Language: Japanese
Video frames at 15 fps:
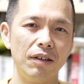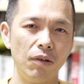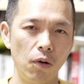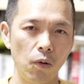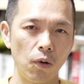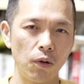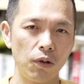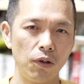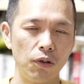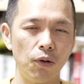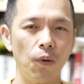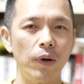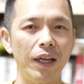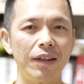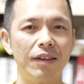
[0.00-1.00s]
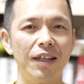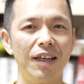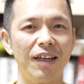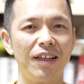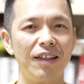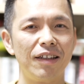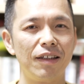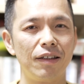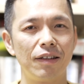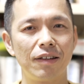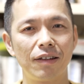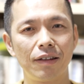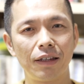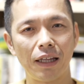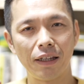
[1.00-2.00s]
をどうやって
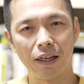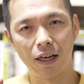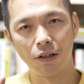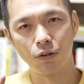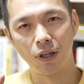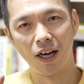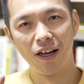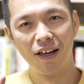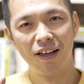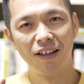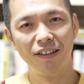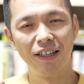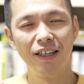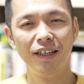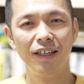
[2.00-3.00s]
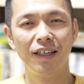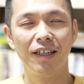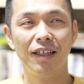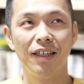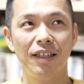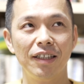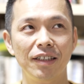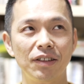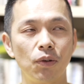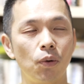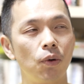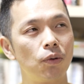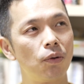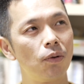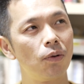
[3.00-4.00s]
戦うか、ね、そ
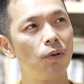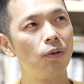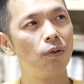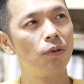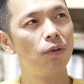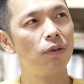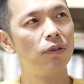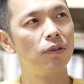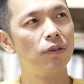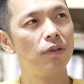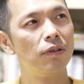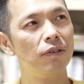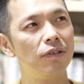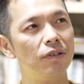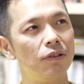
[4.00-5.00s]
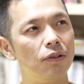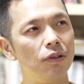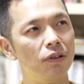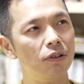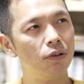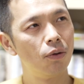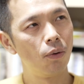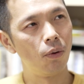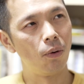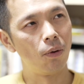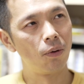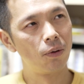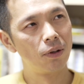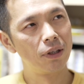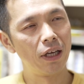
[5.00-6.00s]
ことど
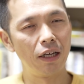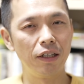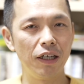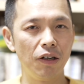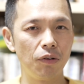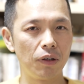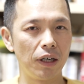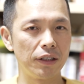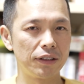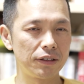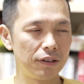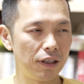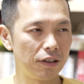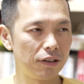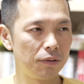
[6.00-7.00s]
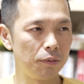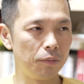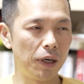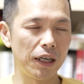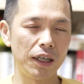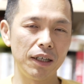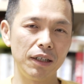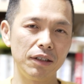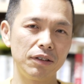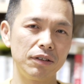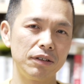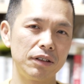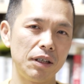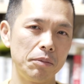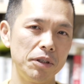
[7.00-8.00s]
うやり合うか少なくとも負けない
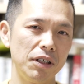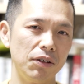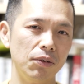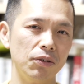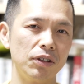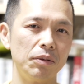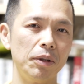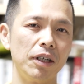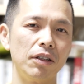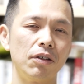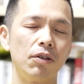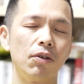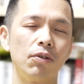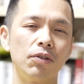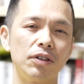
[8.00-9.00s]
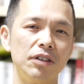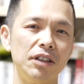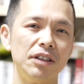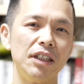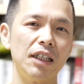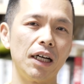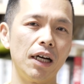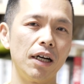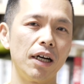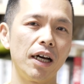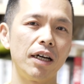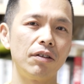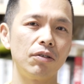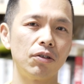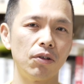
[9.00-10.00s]
ためにはどうすればいいかってことを常々考
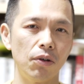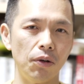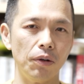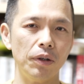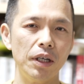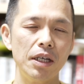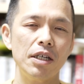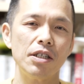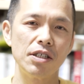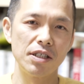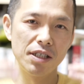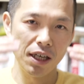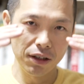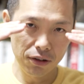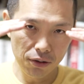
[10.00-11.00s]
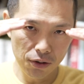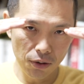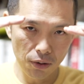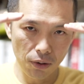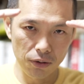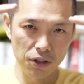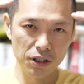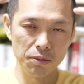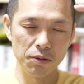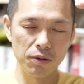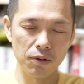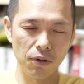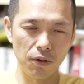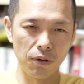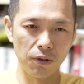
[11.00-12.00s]
えると自然とその自
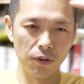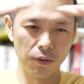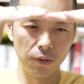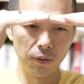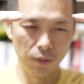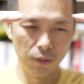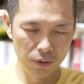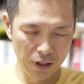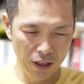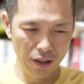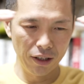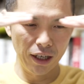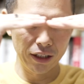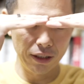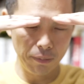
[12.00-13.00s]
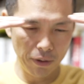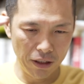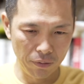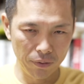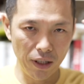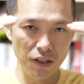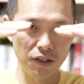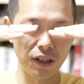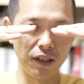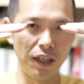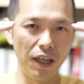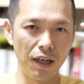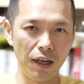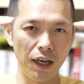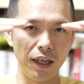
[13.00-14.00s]
分の、ね、頭に蓋した
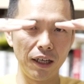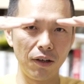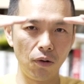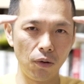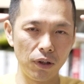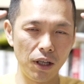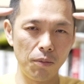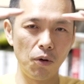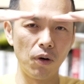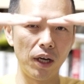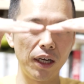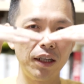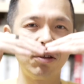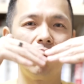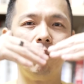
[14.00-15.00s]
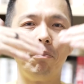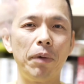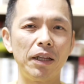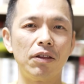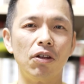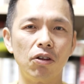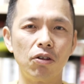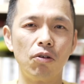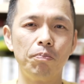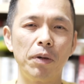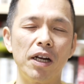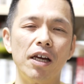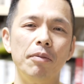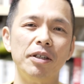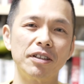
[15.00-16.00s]
限界こんなもんかなっていうのはパッと取っ
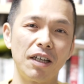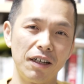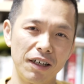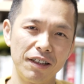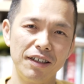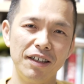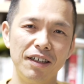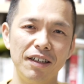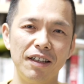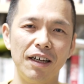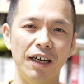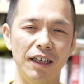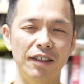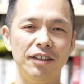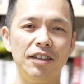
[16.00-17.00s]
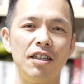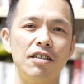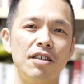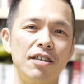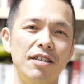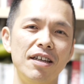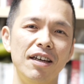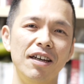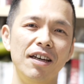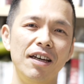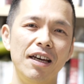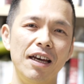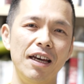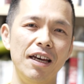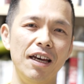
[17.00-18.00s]
払えますから是非是非
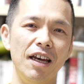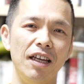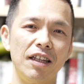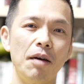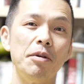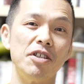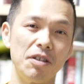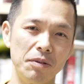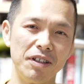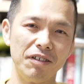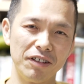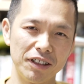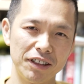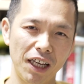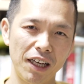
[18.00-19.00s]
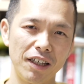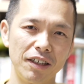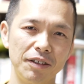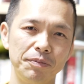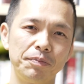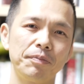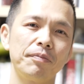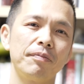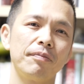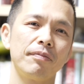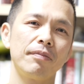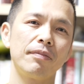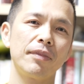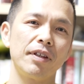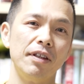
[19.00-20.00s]
え試してみてください。
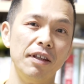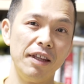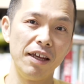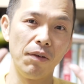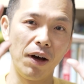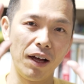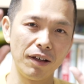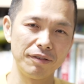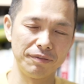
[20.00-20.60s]
では